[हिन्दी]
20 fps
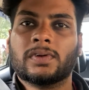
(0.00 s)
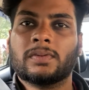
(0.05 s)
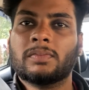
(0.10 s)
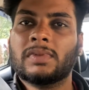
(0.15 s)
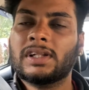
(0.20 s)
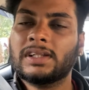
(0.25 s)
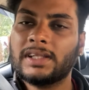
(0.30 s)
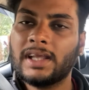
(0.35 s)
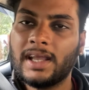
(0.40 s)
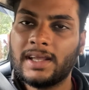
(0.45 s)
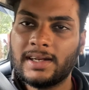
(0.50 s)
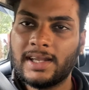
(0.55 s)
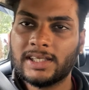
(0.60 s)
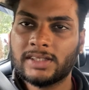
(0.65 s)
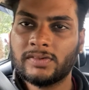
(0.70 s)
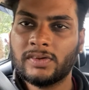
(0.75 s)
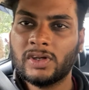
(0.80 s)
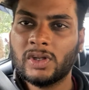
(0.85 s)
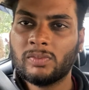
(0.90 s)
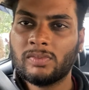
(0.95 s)
मिलते हैं
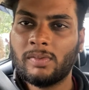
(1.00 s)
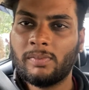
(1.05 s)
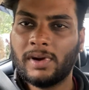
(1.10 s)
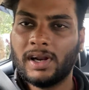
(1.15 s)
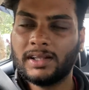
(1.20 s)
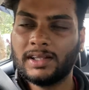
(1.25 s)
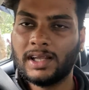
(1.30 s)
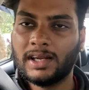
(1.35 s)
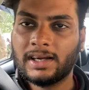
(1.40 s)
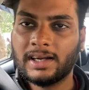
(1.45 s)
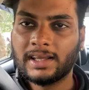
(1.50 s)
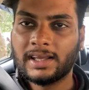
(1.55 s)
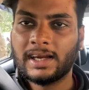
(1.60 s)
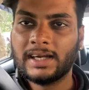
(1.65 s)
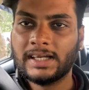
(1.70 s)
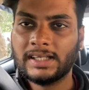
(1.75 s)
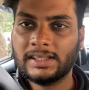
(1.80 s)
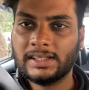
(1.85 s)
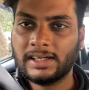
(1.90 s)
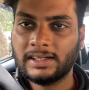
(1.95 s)
नेक्स्ट वीडियो में अपना ध्यान रखें
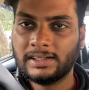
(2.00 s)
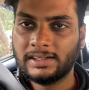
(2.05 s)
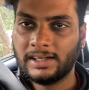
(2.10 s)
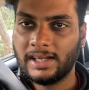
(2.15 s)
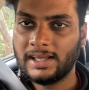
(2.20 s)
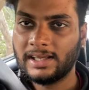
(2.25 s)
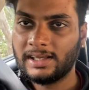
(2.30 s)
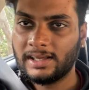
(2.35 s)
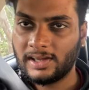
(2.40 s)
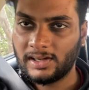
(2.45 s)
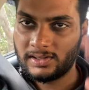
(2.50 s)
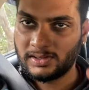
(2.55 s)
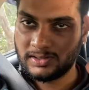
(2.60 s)
टिल देन टेक केयर